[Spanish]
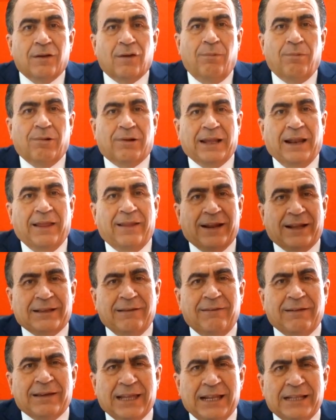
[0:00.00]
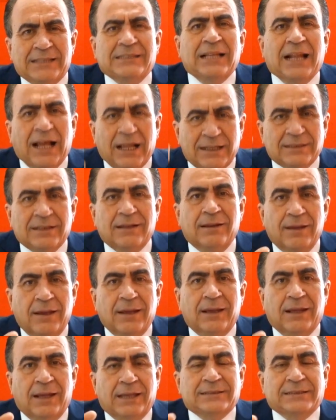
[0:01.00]
Como que la directiva quiere decir, ah,
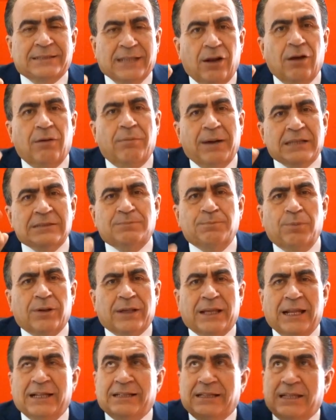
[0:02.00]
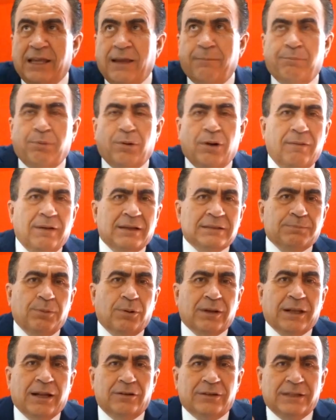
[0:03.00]
este, no vas porque el tiempo, no vas
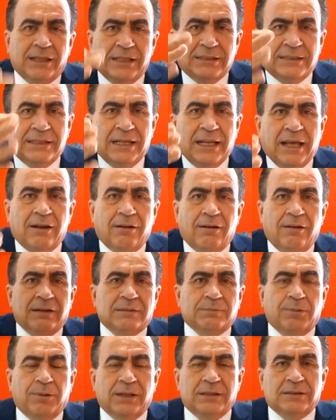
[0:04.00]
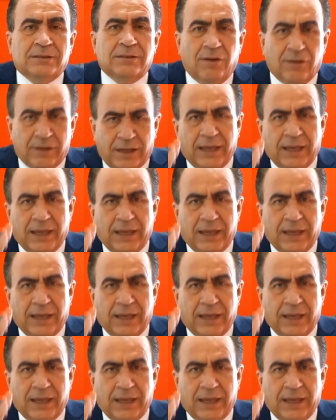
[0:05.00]
porque no tienes dinero, no vas por esto.